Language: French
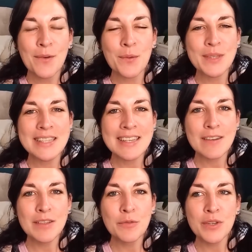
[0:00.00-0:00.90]
On a
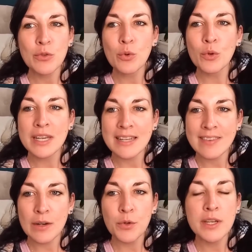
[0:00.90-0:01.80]
très vite fait de le
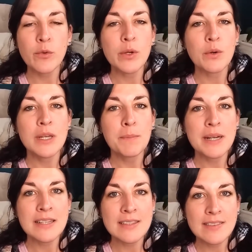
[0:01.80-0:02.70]
cataloguer, de lui coller
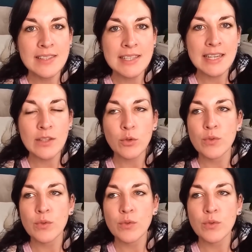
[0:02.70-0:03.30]
plein d'étiquettes,